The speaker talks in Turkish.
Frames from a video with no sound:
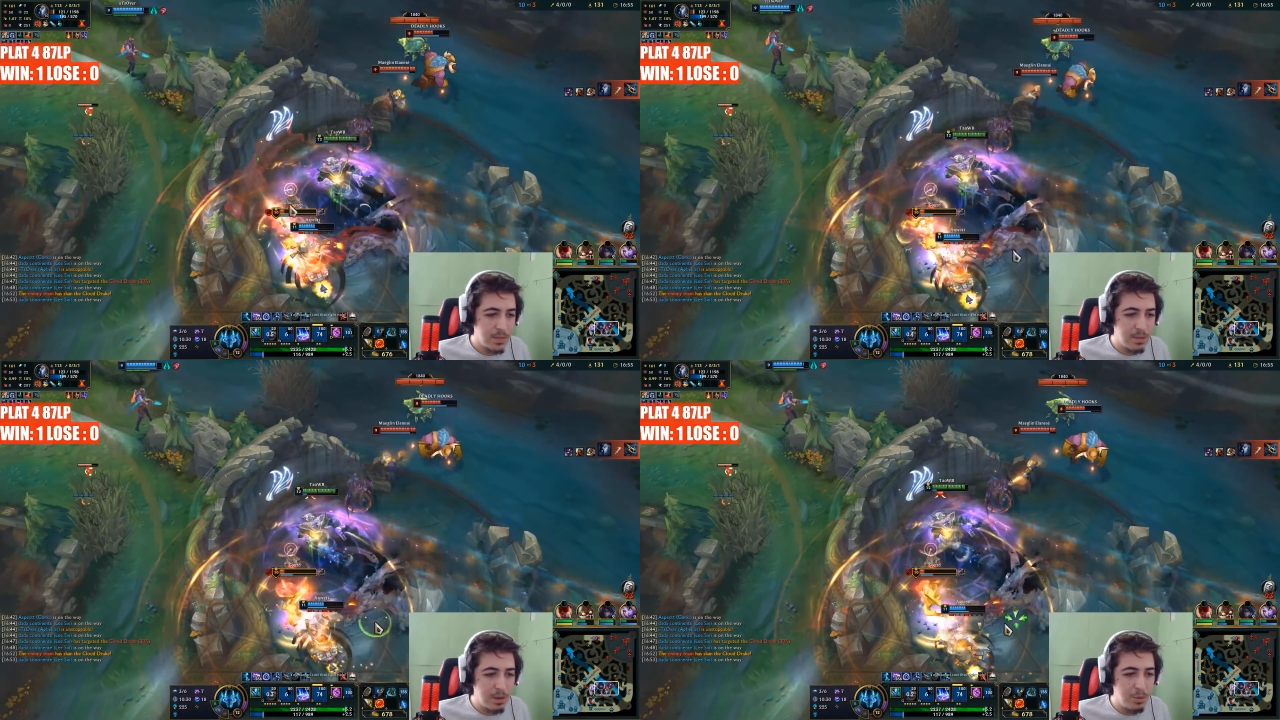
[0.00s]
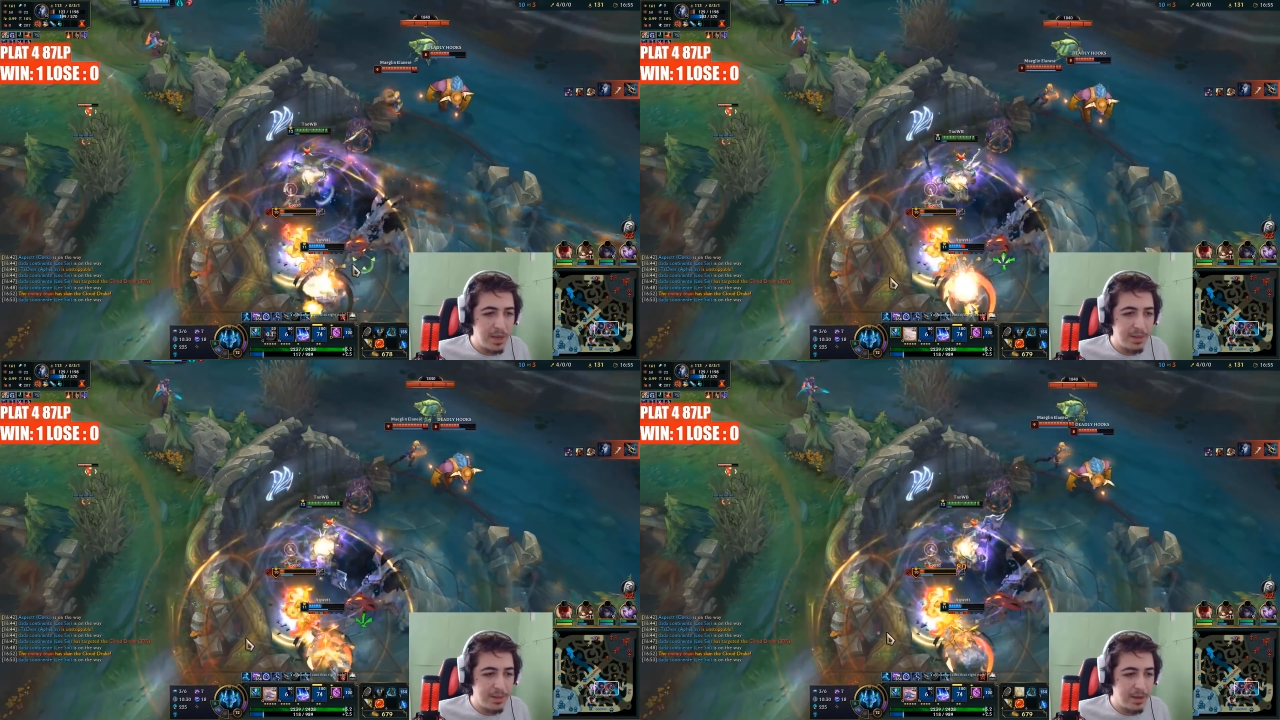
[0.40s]
Tamam
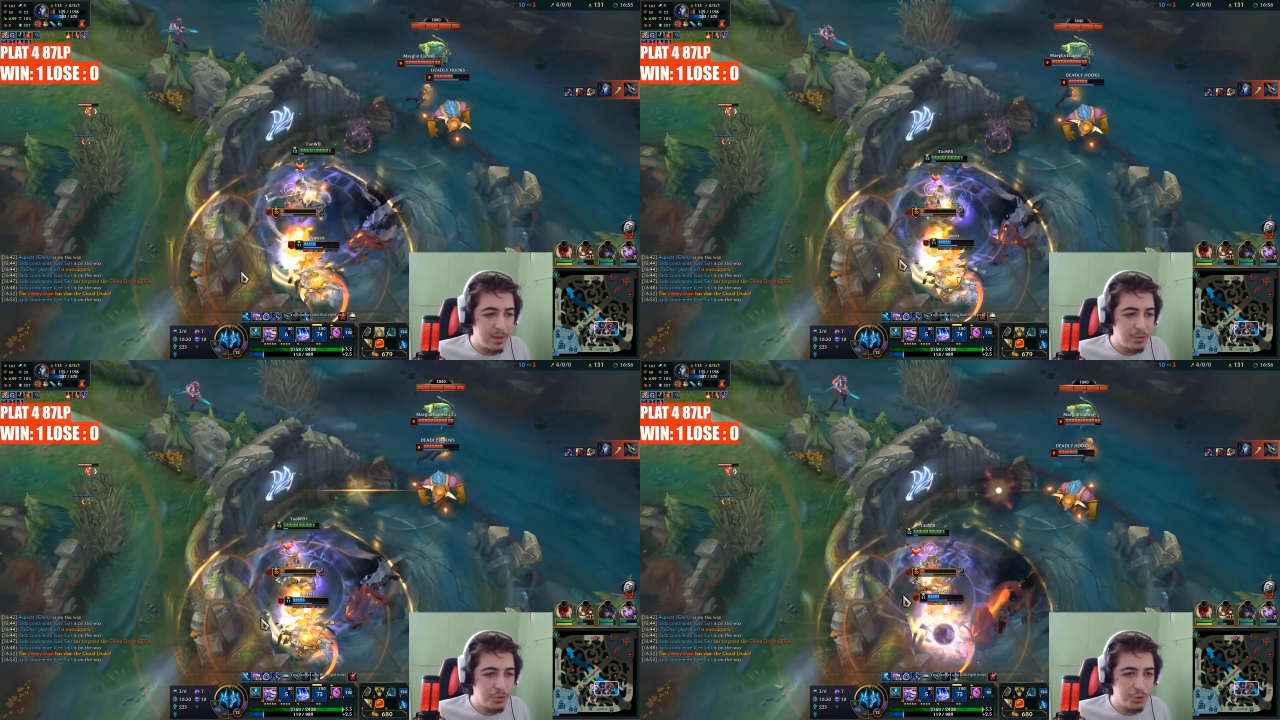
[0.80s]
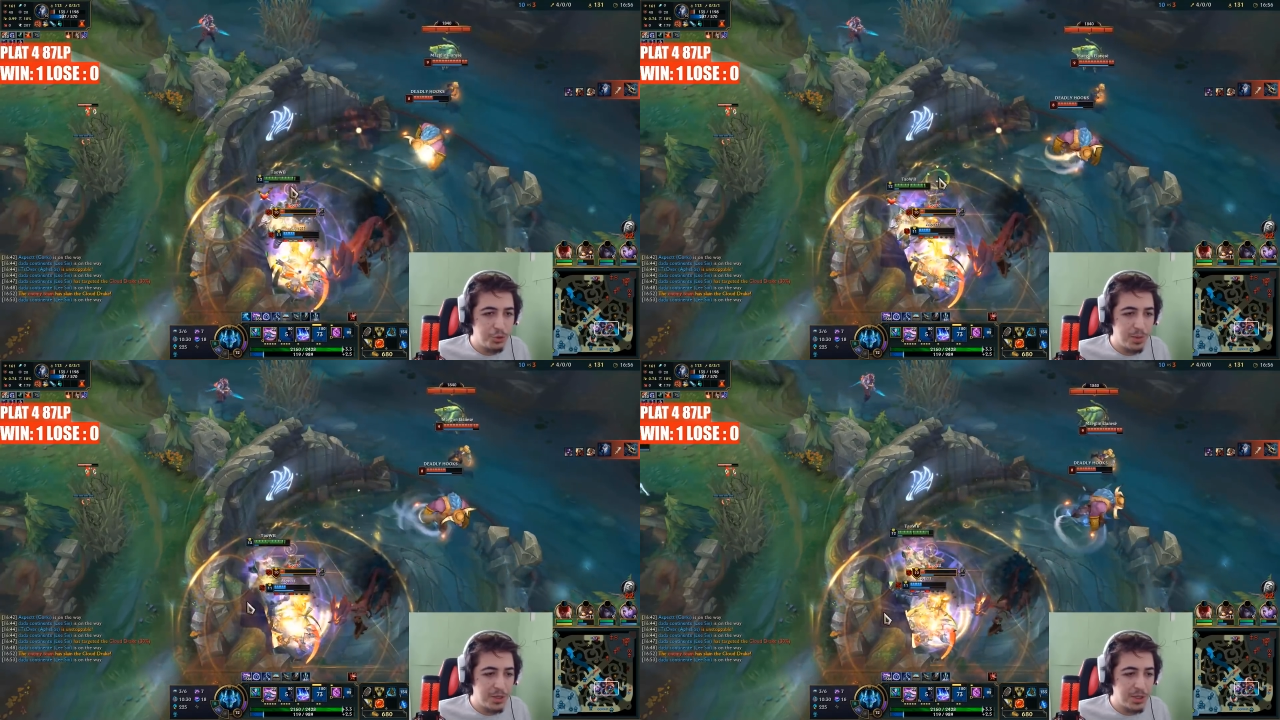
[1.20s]
bu bende. Uç,
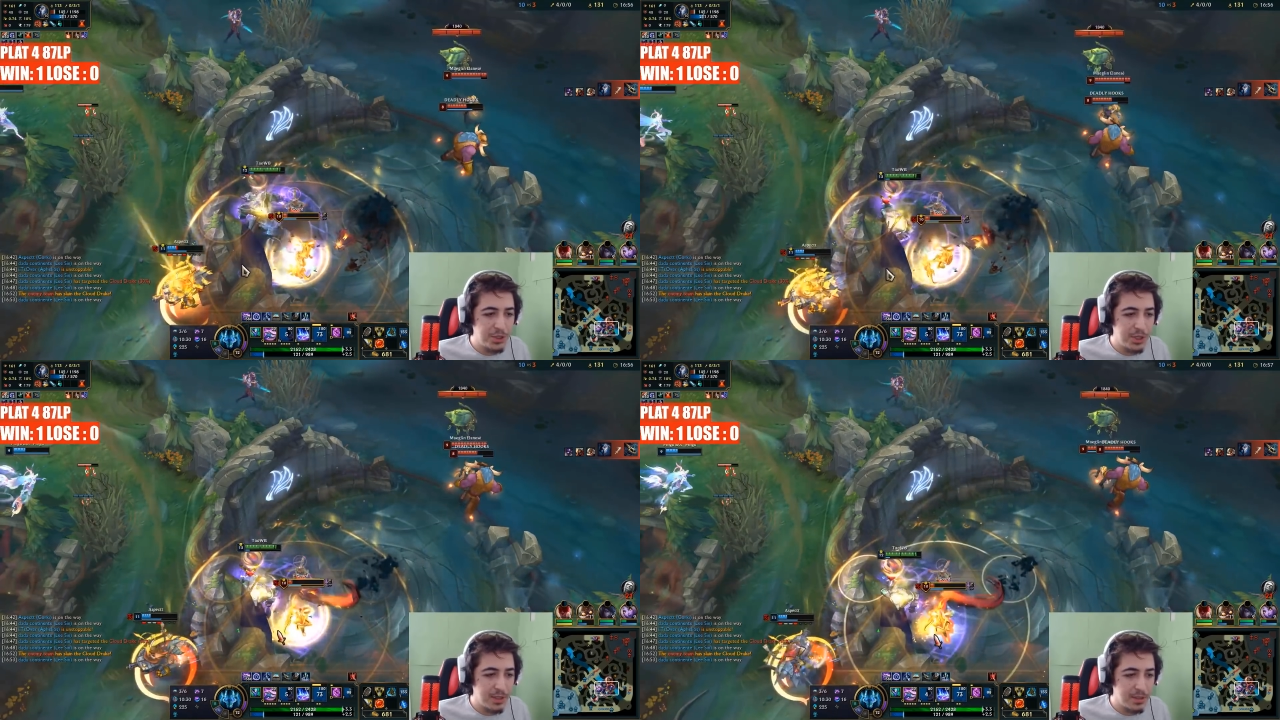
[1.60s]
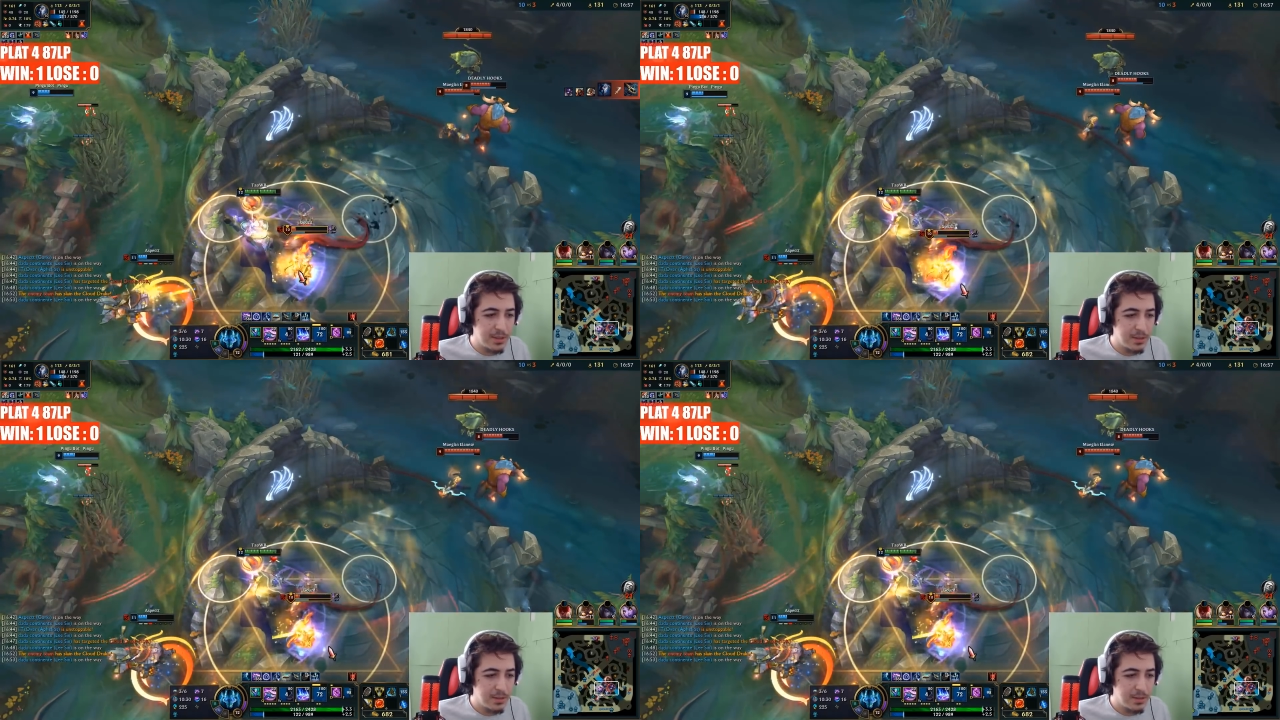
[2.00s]
uçmaya çalışacaktır.